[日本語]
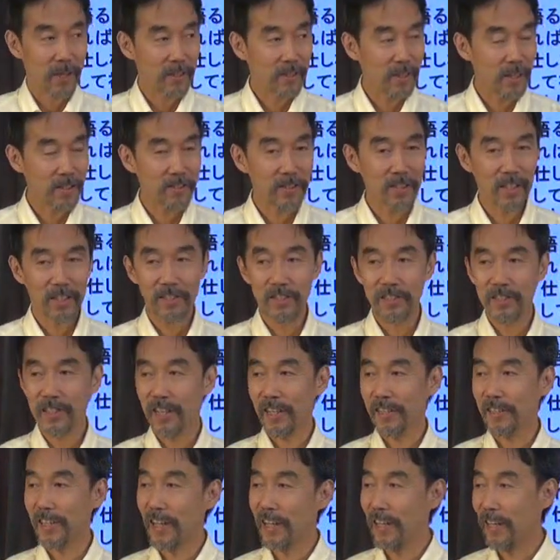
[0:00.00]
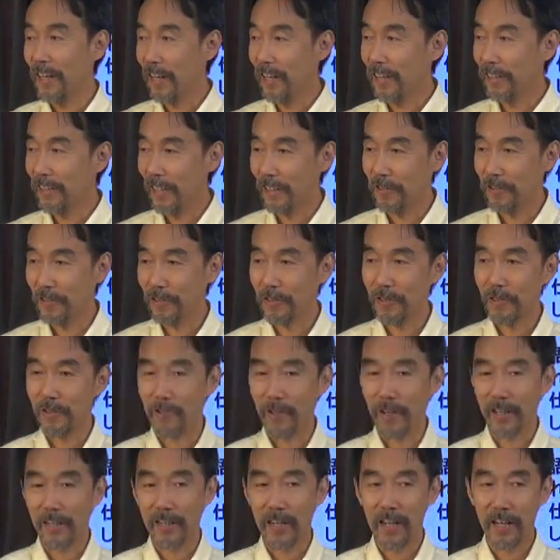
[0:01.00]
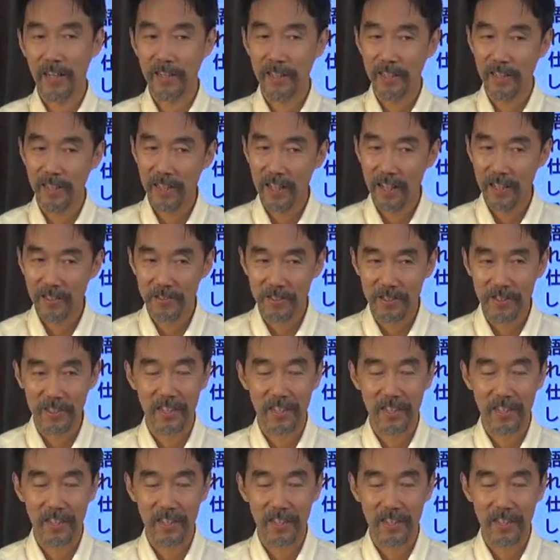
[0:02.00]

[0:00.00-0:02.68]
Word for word: 私たちに与えられているというのは限りあ